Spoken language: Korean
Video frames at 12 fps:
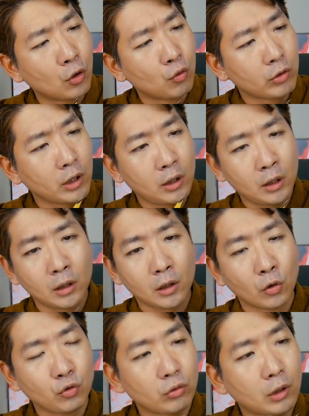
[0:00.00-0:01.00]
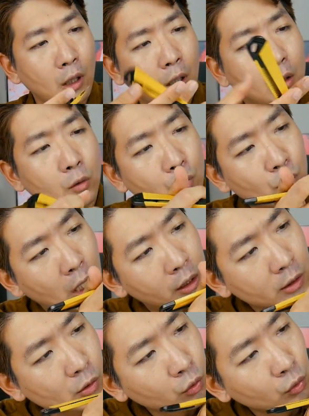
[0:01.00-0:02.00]
우리 연휴 때 너무 안
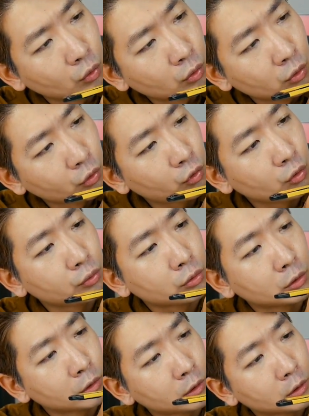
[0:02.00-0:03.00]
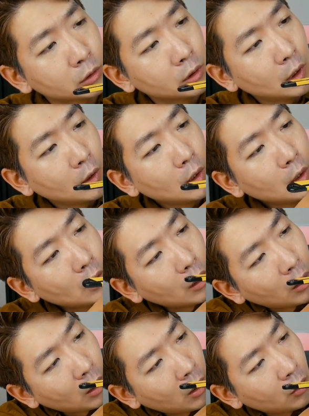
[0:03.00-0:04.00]
해서 또 유튜브를
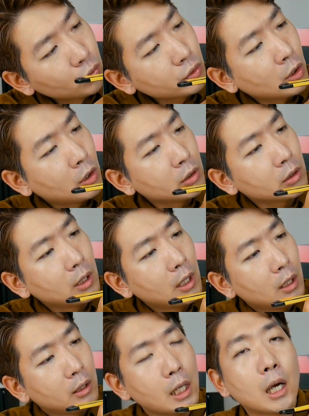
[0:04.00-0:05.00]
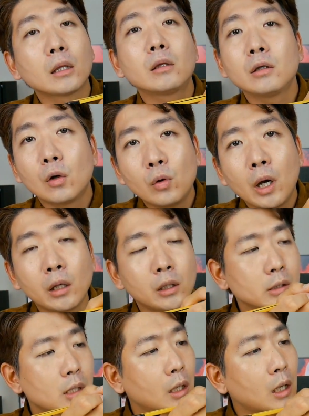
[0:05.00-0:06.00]
어 우선 얘 같은
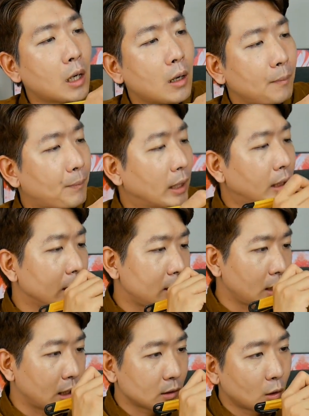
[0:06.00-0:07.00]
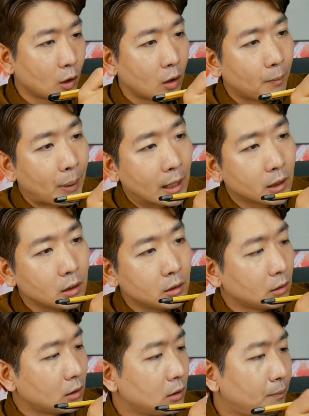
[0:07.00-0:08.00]
경우에는 제가 배대지에서
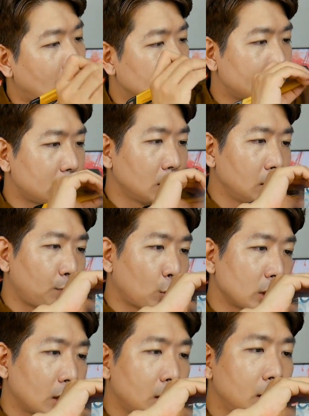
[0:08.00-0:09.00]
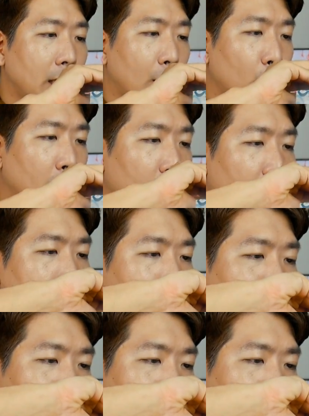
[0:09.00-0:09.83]
받은 그 박스 포장 그대로예요.